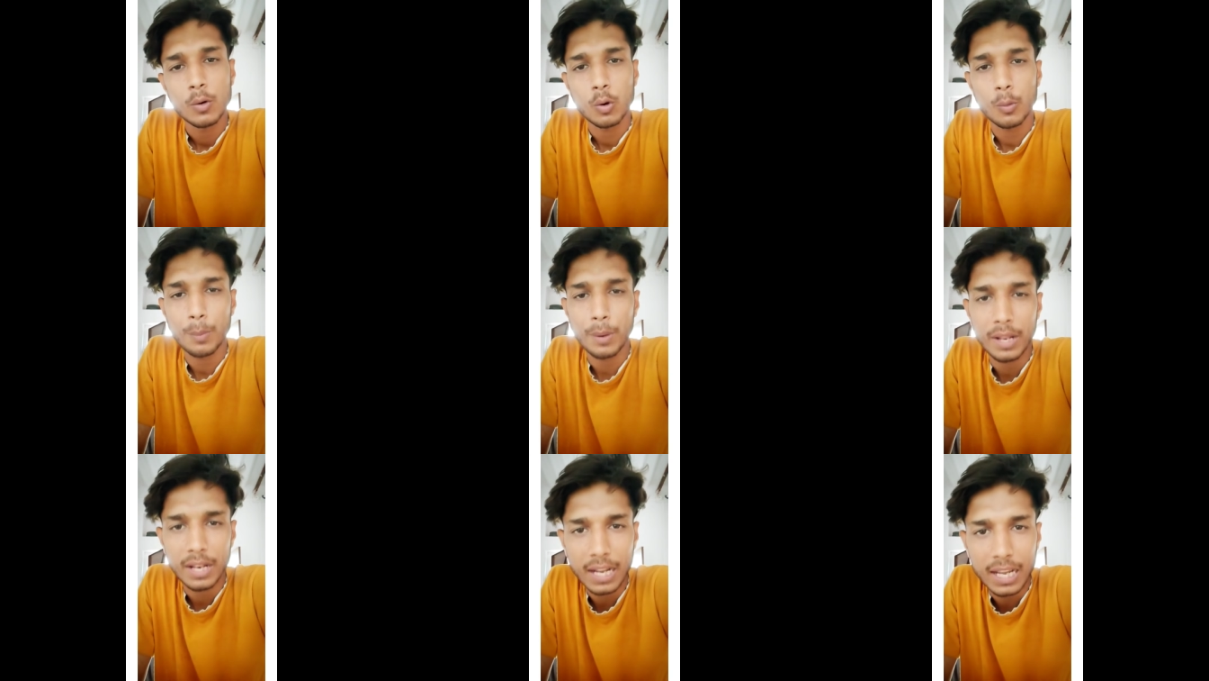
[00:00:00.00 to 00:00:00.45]

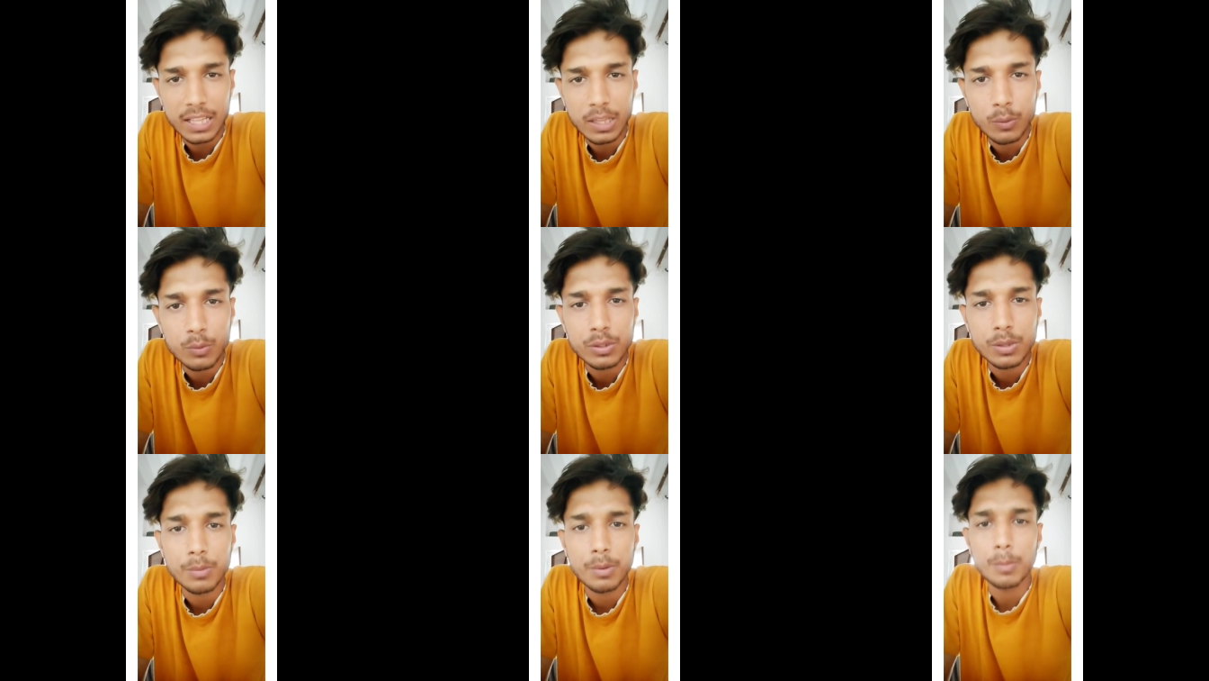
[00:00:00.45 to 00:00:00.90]
उपेन्द्र
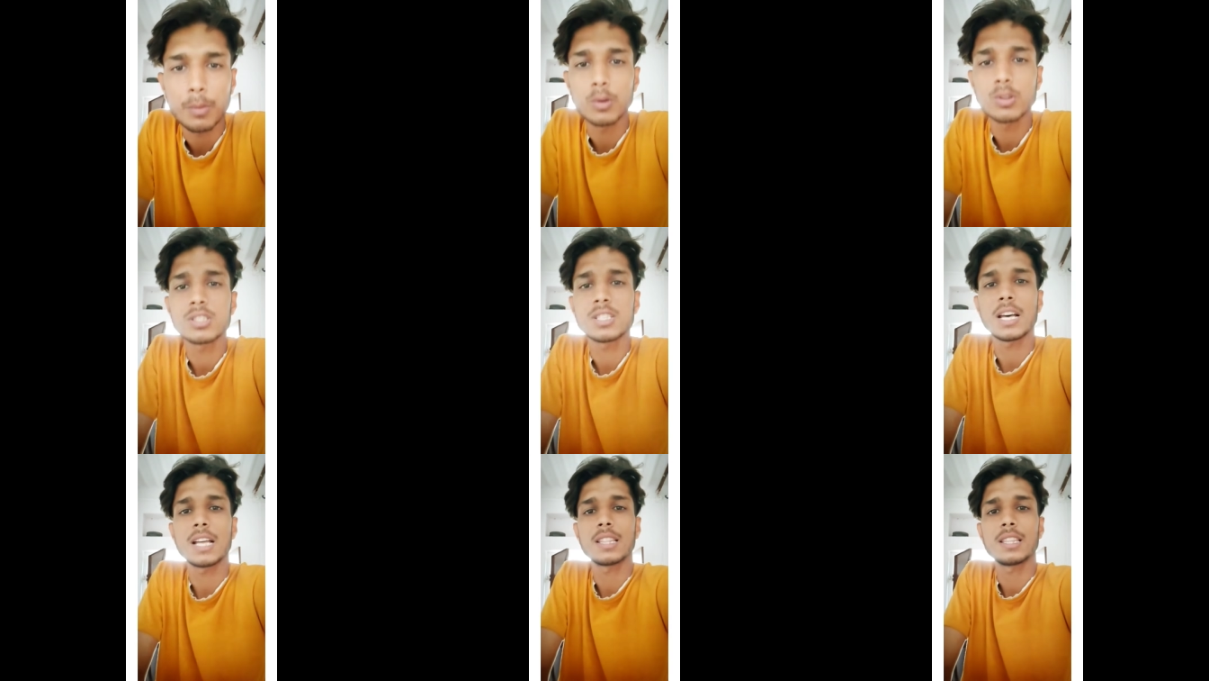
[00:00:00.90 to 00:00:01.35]
यादव जी भी
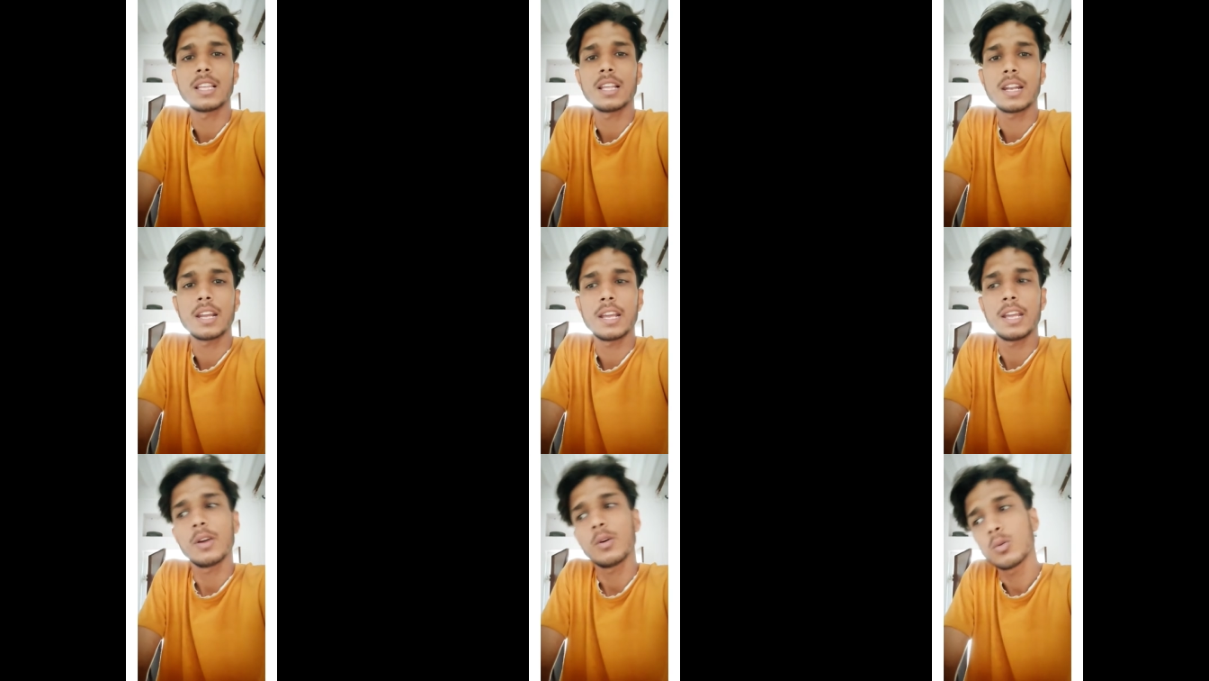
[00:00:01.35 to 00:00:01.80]
बहुत साथ दे
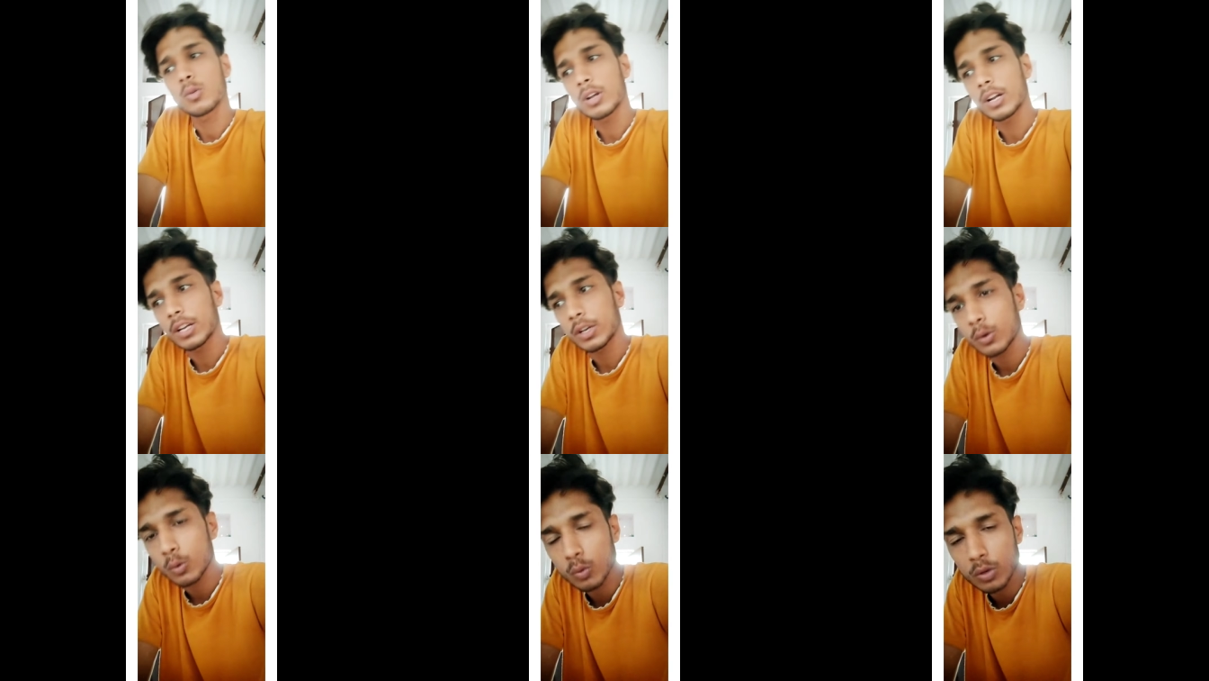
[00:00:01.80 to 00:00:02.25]
रहे हैं
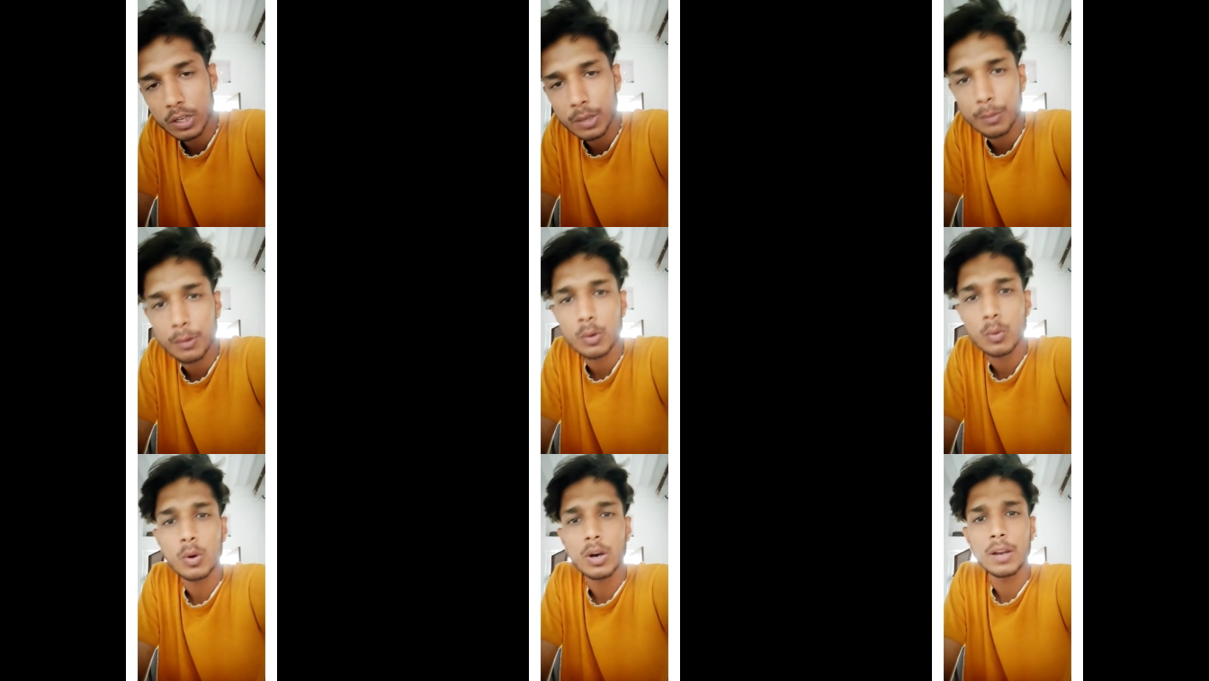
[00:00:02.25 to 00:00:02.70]
उनका ट्यूटर
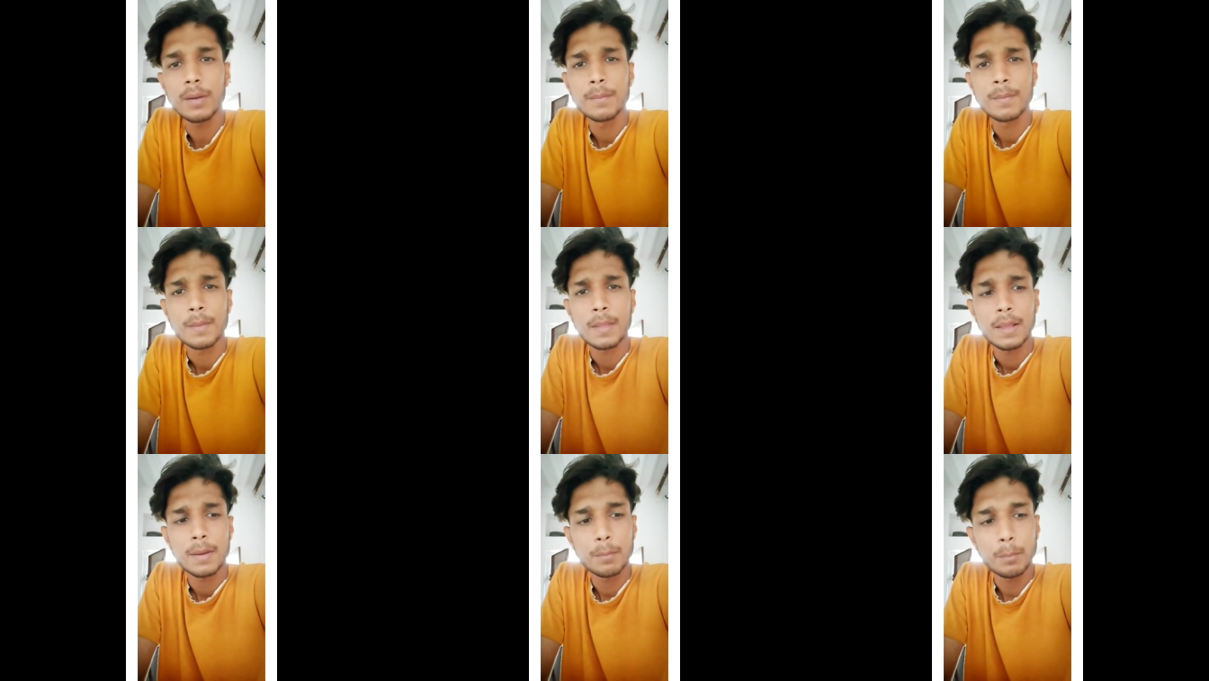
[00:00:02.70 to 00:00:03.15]
भी हुआ
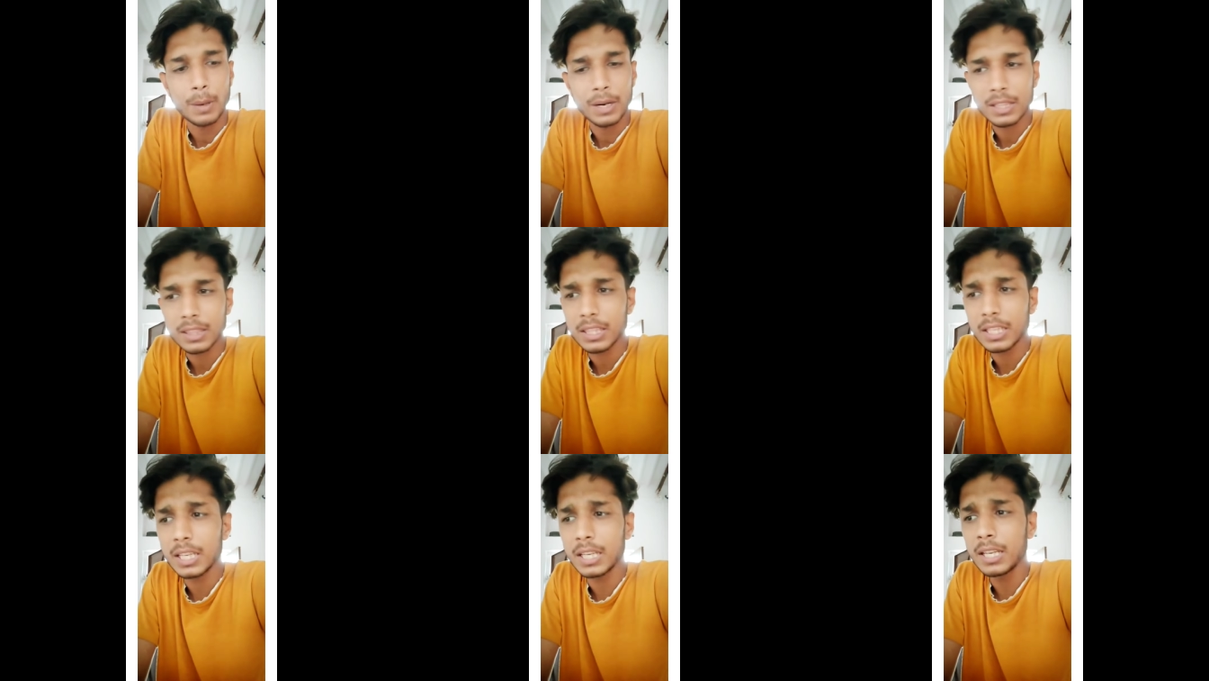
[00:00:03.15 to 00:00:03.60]

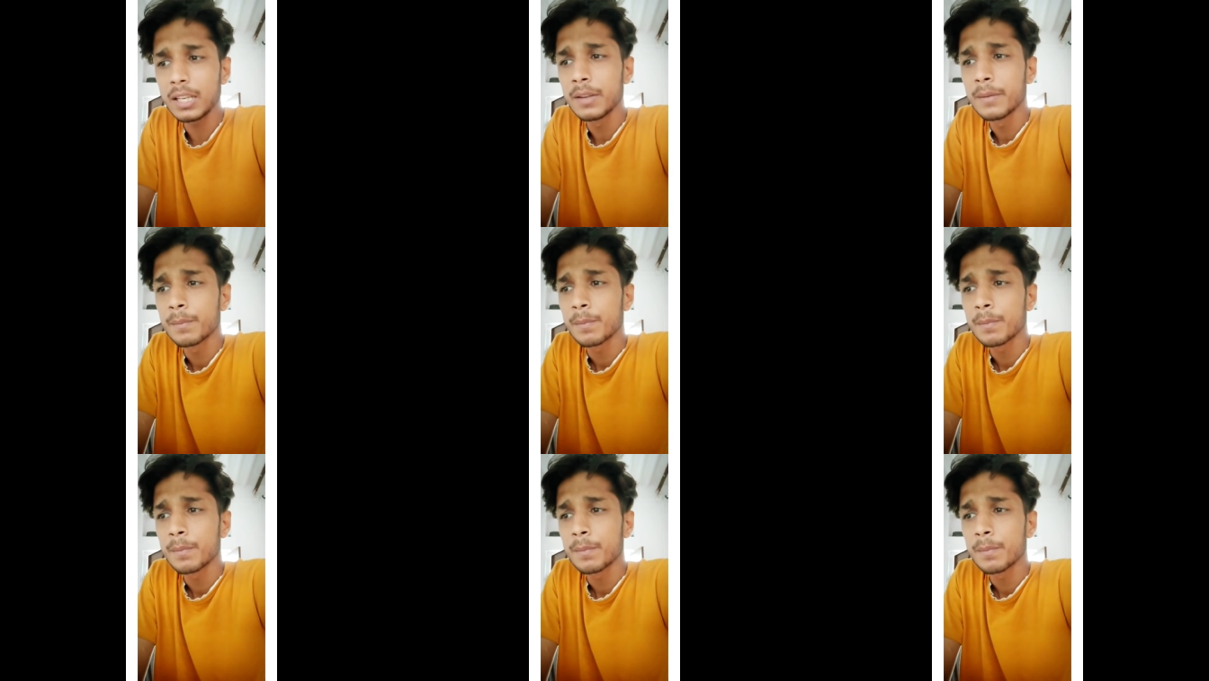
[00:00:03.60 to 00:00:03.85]
भर्ती